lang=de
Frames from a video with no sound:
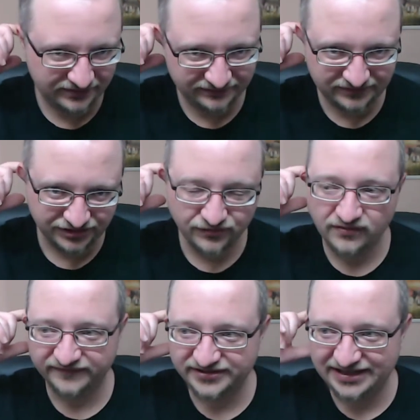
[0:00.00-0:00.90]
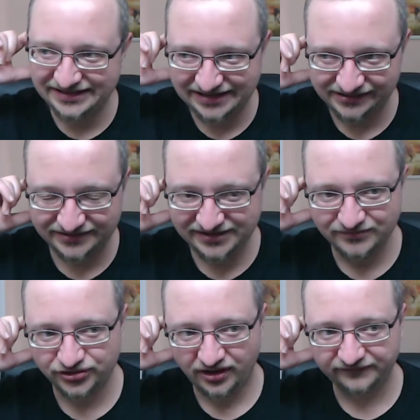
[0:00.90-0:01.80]
die Zukunft ist da jetzt halt
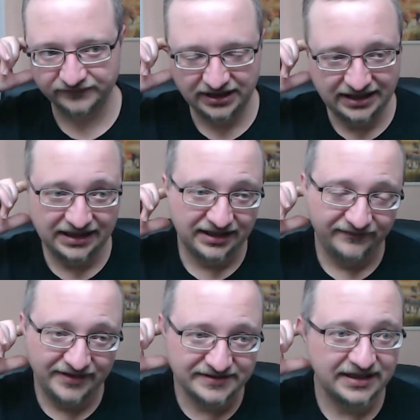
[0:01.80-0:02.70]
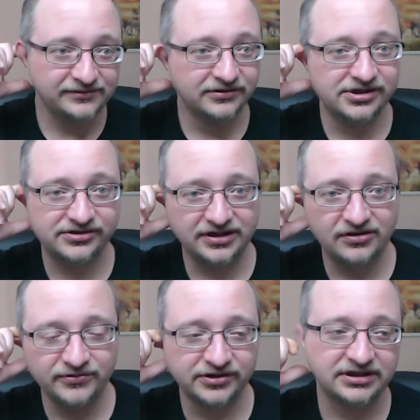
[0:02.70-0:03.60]
ziemlich offen wenn es natürlich die
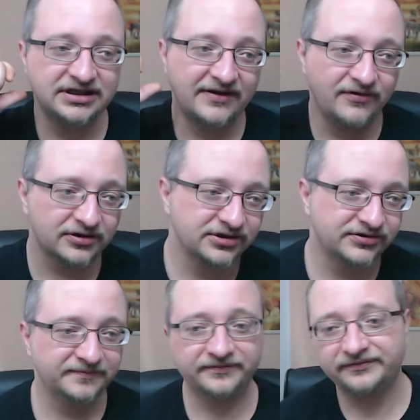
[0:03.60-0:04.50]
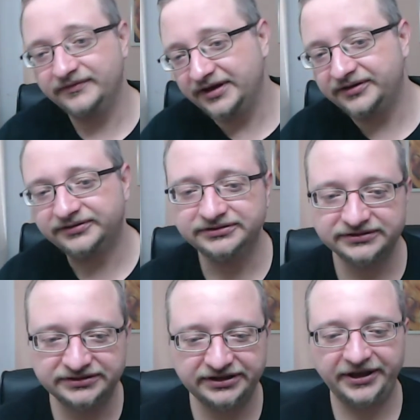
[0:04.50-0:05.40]
Community da wirklich Ne?
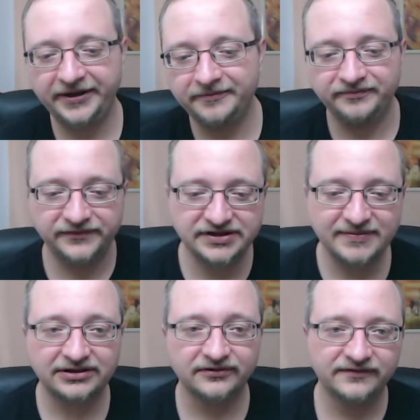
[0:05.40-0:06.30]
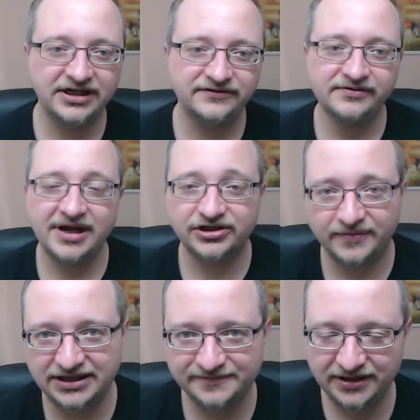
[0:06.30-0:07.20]
Und ähm, es macht dort vielleicht viel mehr
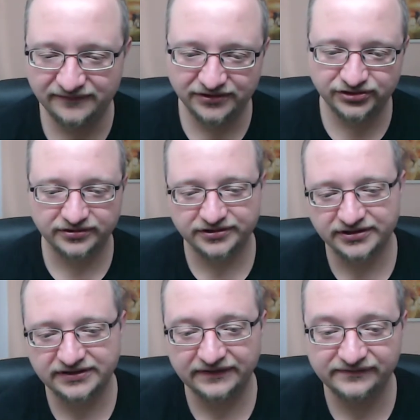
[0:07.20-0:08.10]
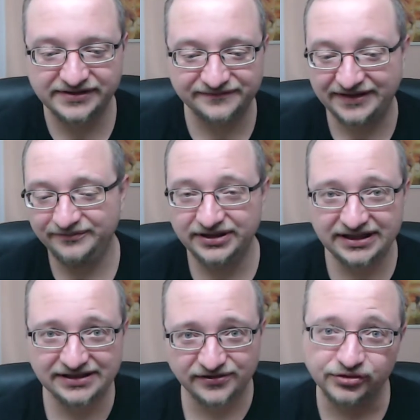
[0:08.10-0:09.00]
Spaß bei Twitch oder sonst irgendwie was, weil mir
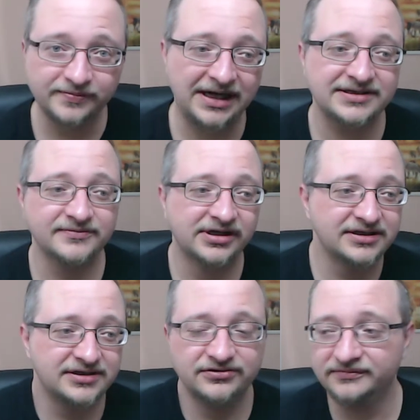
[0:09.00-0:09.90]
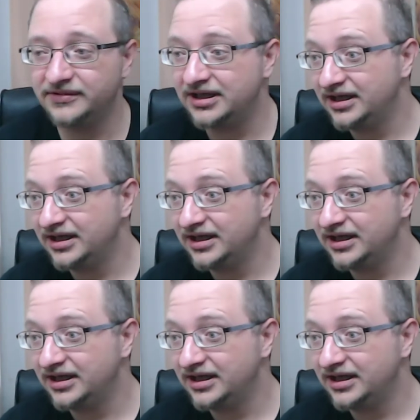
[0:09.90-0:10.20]
geht es um Spaß, mir geht es nicht um,